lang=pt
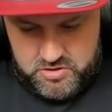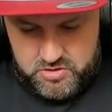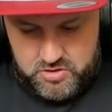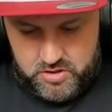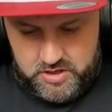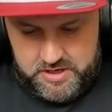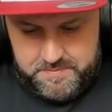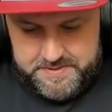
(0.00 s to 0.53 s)
não
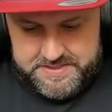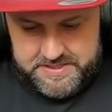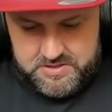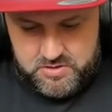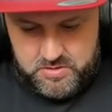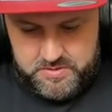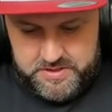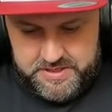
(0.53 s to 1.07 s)
destrói? Eu pensei
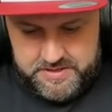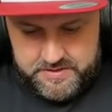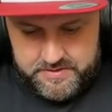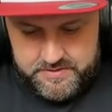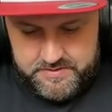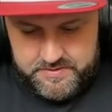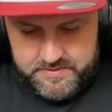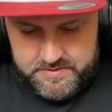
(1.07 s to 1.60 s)
que destruía. É
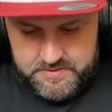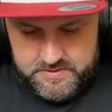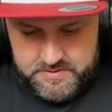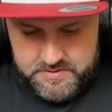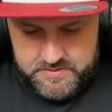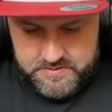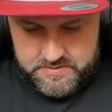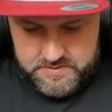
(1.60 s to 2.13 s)
a
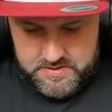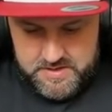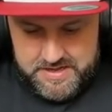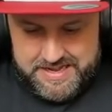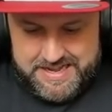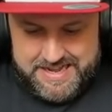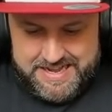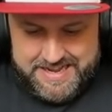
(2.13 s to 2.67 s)
Star. É a
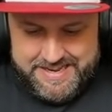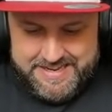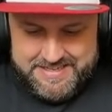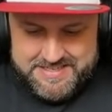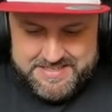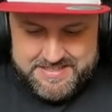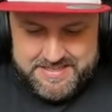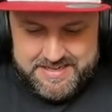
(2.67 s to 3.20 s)
Star. Ah, é
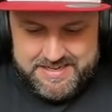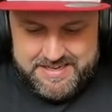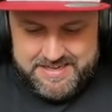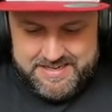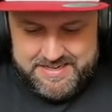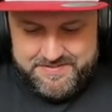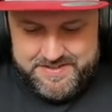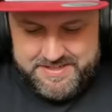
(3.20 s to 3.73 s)
a
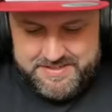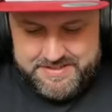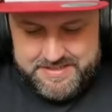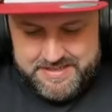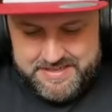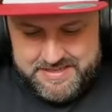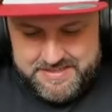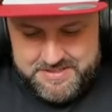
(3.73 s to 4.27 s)
Star,
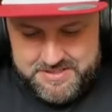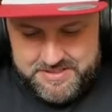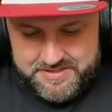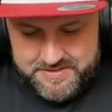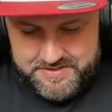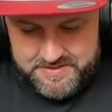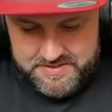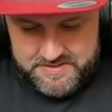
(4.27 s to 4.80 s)
verdade.
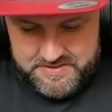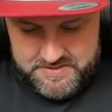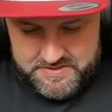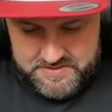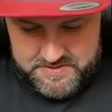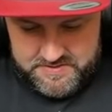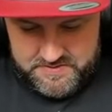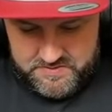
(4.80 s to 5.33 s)

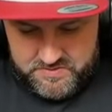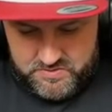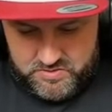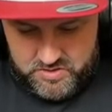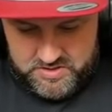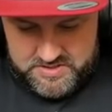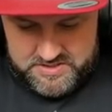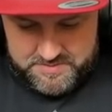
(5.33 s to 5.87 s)

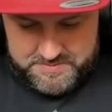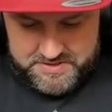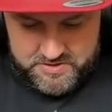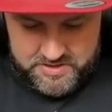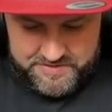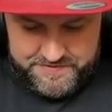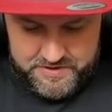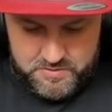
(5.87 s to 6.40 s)
Nossa,
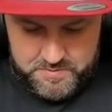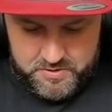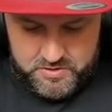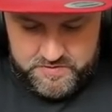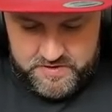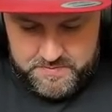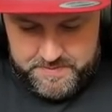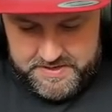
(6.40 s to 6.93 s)
mano, agora ferrou
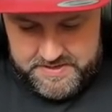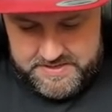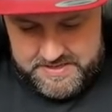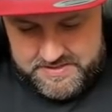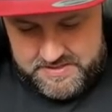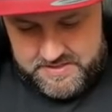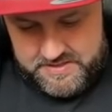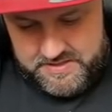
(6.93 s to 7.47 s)
porque eu tive que
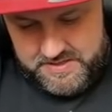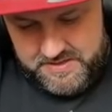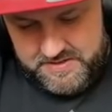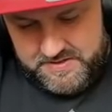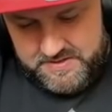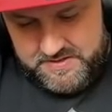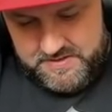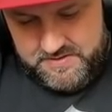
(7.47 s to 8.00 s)
pegar aqui.
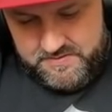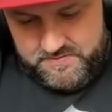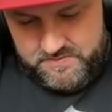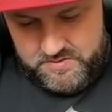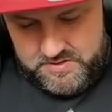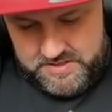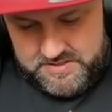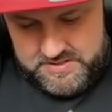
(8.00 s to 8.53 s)
Era,